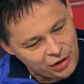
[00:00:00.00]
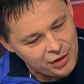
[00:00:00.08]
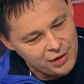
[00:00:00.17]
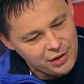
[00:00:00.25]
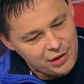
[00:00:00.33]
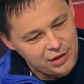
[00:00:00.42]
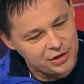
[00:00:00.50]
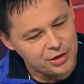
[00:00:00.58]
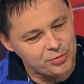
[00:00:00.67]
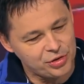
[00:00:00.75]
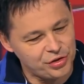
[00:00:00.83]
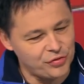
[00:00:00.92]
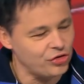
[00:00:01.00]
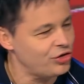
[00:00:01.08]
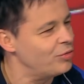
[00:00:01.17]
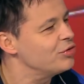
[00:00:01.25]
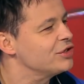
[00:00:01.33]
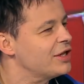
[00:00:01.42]
że jestem przeciwko
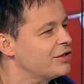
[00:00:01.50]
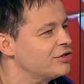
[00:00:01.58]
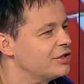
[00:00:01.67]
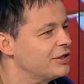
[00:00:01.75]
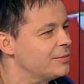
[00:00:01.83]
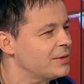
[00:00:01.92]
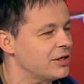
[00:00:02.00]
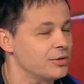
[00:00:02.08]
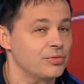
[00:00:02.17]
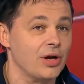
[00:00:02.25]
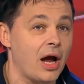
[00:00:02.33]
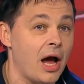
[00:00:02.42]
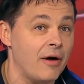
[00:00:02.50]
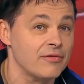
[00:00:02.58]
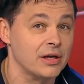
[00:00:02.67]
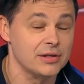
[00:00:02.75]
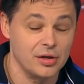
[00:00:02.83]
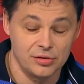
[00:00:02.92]
czemuś, znaczy, że jestem za czymś. No, a
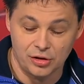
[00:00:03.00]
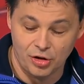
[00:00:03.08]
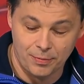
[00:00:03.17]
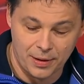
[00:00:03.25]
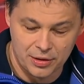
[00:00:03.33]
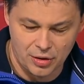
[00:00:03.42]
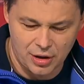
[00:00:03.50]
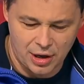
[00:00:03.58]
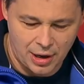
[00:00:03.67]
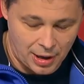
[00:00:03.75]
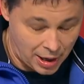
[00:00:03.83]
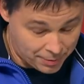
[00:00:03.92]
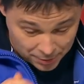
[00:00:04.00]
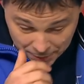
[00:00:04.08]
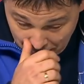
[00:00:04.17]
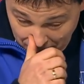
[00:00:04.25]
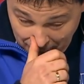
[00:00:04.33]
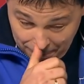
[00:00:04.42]
wracając do tego pankroka, a
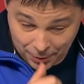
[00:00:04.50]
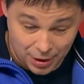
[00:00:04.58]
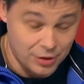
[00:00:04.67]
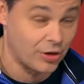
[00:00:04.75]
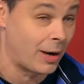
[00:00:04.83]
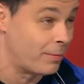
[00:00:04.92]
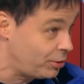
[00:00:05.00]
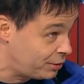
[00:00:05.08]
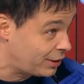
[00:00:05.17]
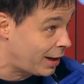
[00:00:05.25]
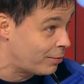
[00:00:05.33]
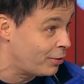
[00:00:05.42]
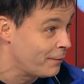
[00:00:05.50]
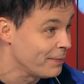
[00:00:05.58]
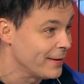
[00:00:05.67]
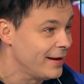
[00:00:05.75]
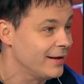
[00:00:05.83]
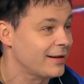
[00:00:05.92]
propos pankroka polityka, bo mm.
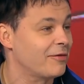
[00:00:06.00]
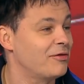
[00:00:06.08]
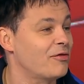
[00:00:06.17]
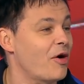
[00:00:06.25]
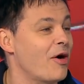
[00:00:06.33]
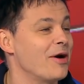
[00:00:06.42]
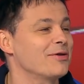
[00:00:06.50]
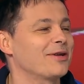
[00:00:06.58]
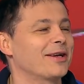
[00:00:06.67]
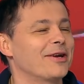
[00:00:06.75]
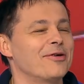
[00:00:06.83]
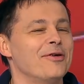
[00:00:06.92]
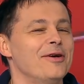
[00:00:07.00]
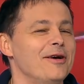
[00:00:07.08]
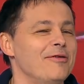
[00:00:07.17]
tak wywołałeś takiego